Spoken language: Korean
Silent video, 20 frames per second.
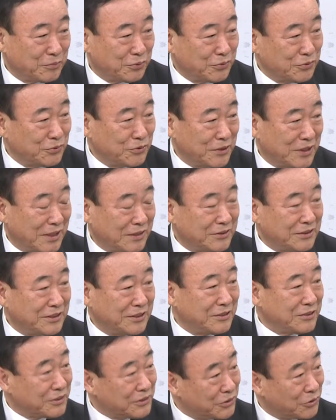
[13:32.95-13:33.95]
부응을 해서
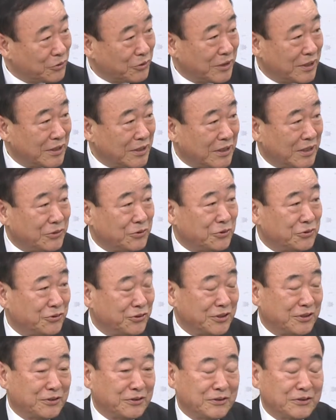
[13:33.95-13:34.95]
시너지 효과를 가져올
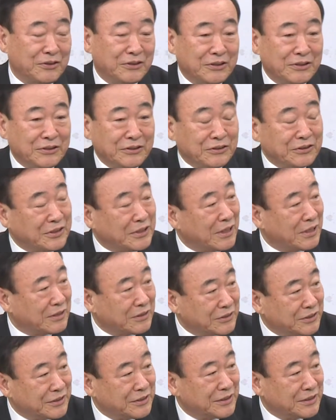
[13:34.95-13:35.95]
수 있도록 어떻게 할
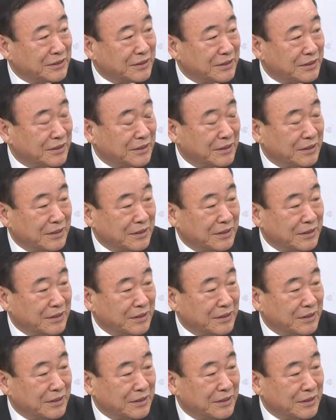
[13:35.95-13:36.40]
것인지